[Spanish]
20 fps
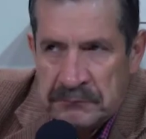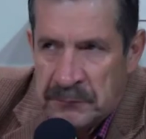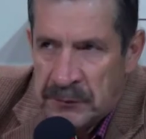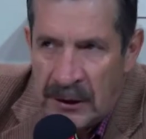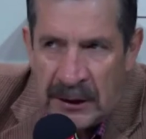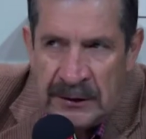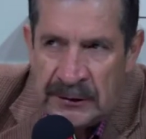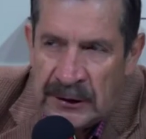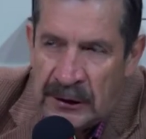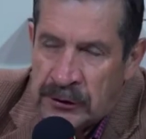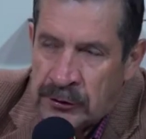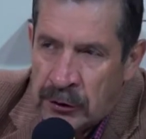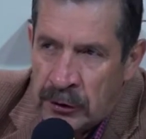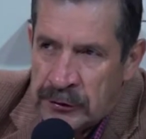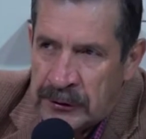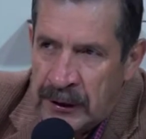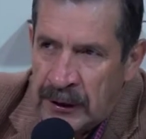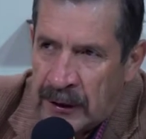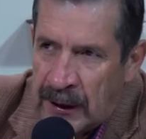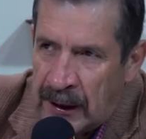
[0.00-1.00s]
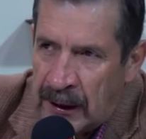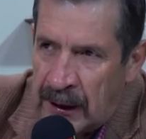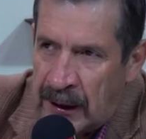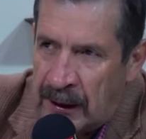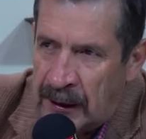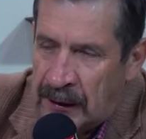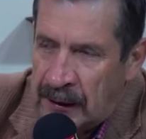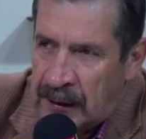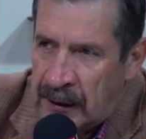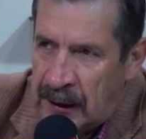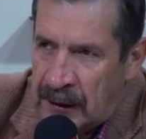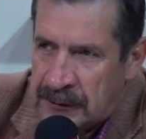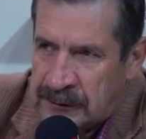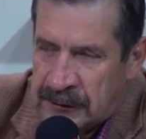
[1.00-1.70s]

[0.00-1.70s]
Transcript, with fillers: es exótica la,